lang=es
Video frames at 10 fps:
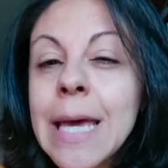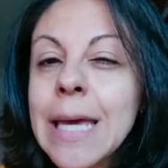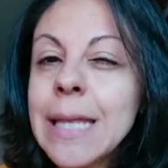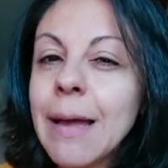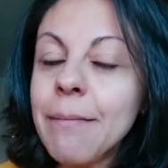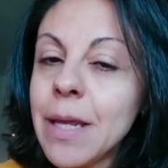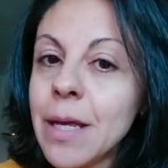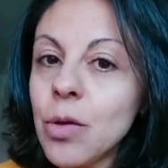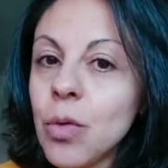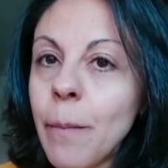Y también
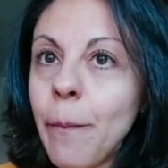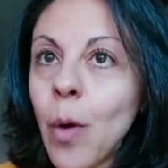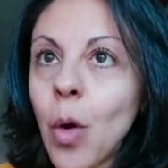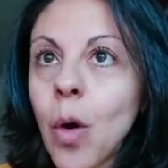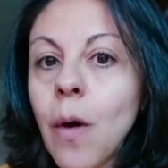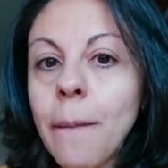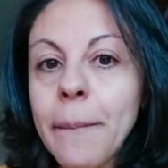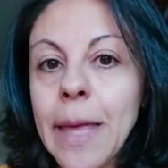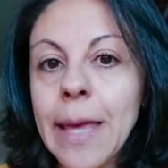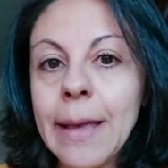ayuda un poco
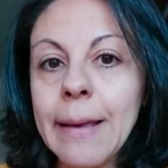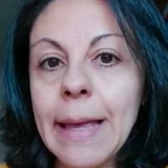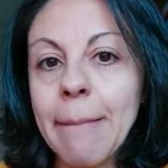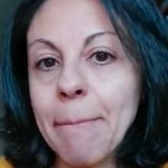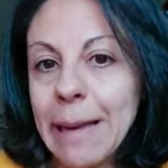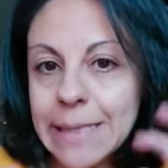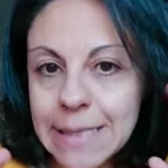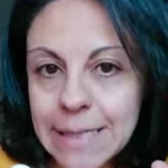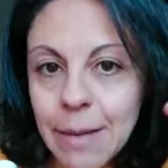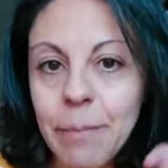eh, en
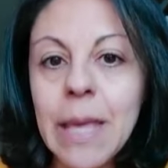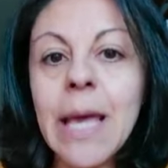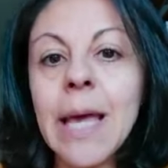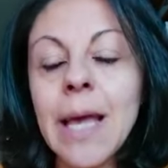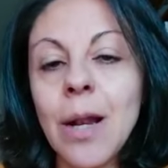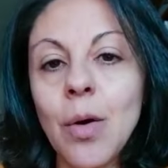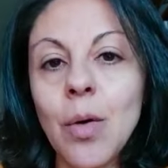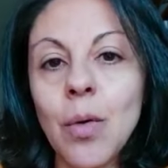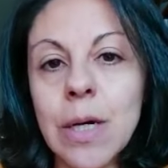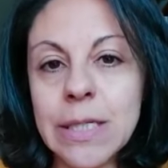manchas de piel
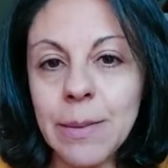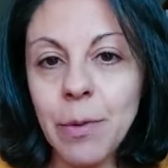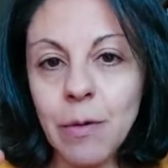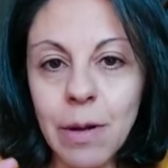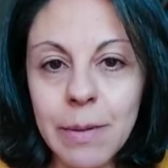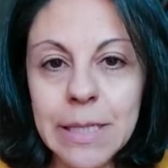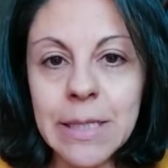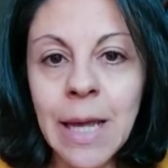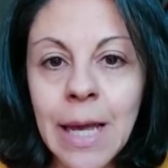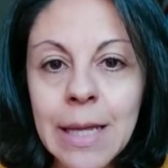o así
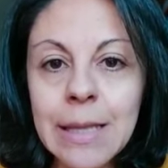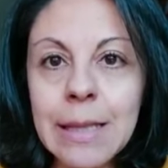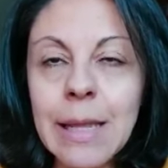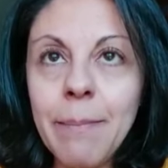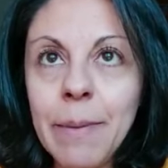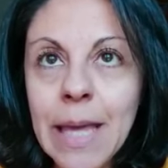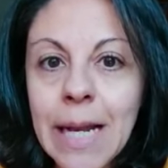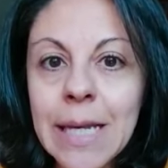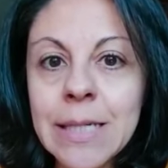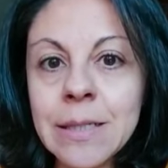problemas de
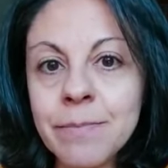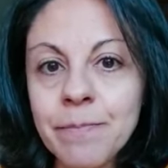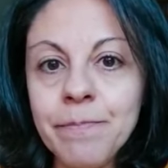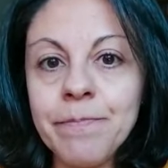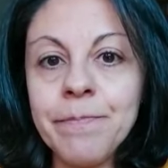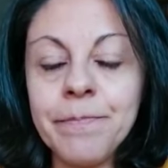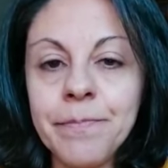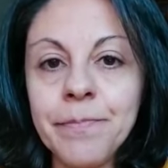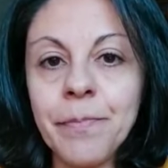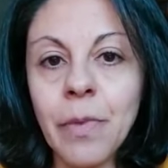pieles
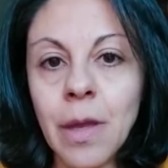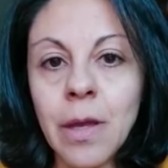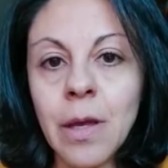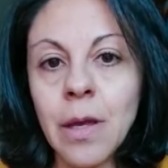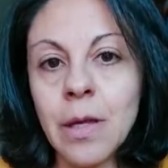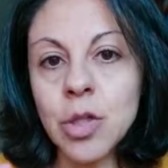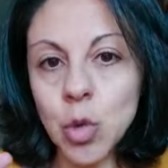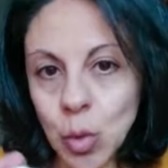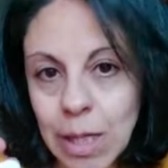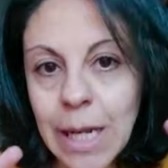mm,
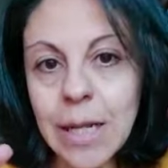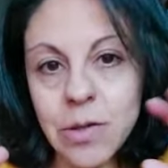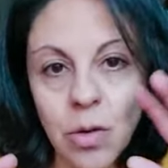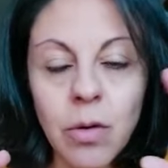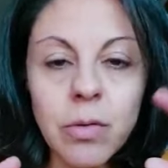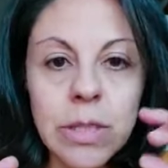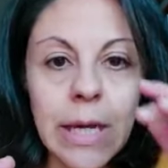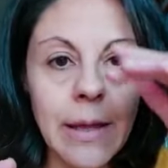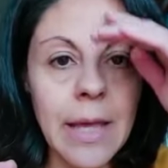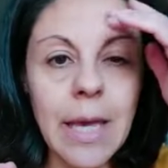sutiles, ¿no? O
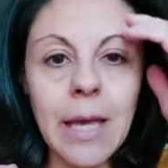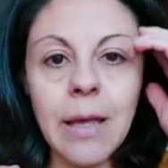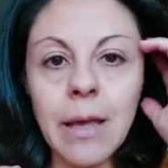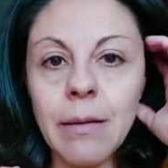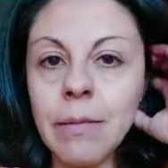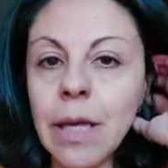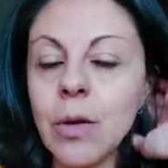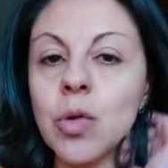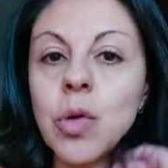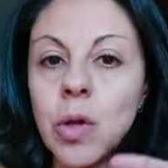sea, de,
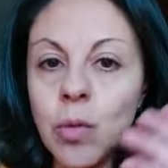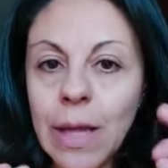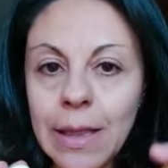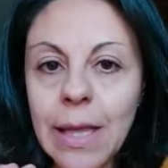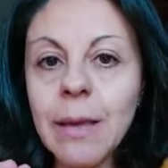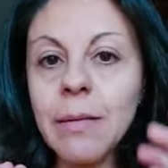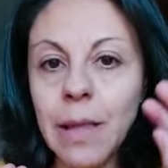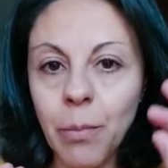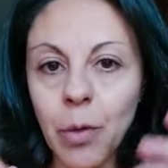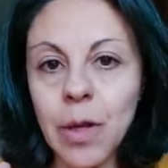incluso en un acné
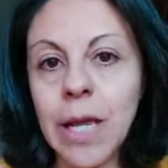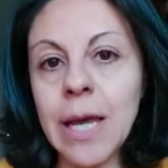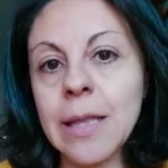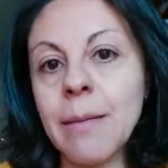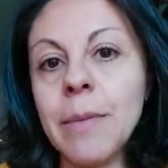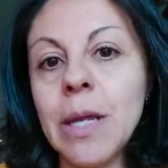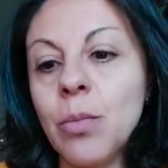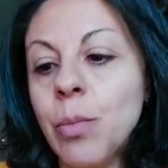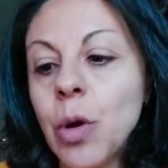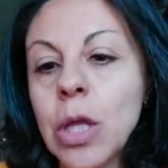te podría también
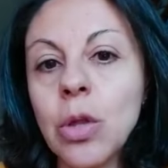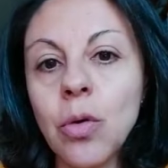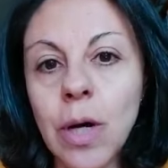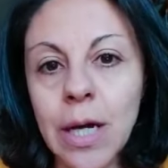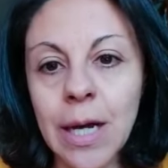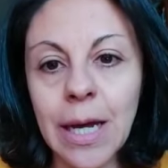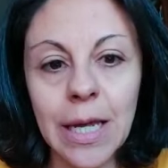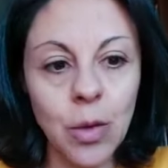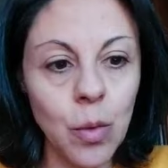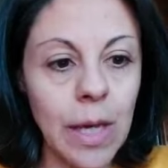un poquito
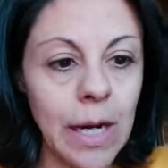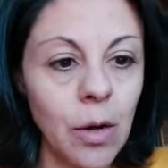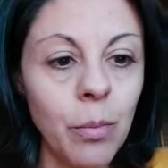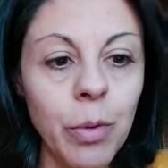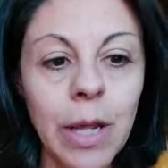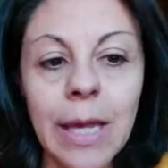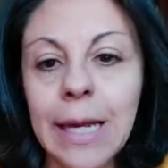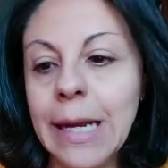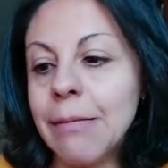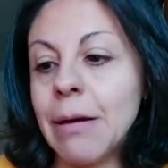ayudar, ¿no? Porque
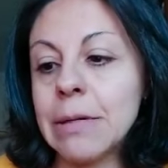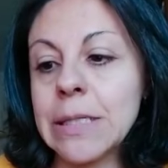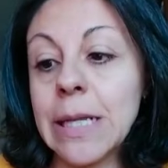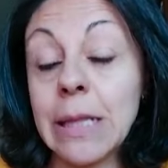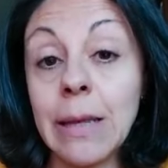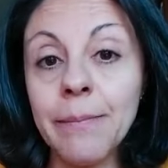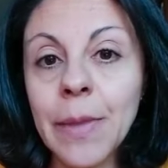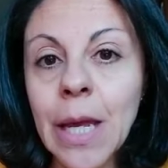equilibra bastante.